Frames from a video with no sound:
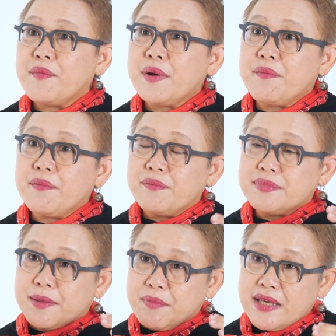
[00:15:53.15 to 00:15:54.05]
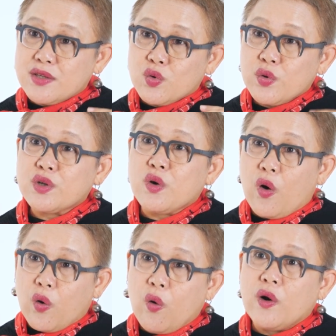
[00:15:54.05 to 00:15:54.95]
มันจะมีชุดข
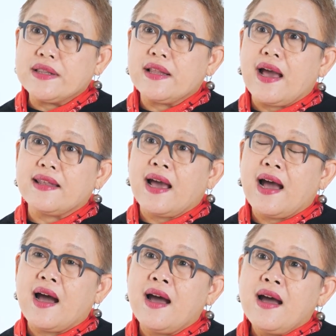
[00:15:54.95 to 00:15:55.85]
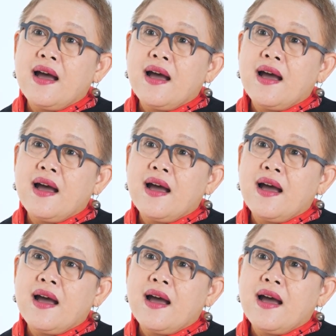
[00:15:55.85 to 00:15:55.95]
องคนเนี่ยนะคะ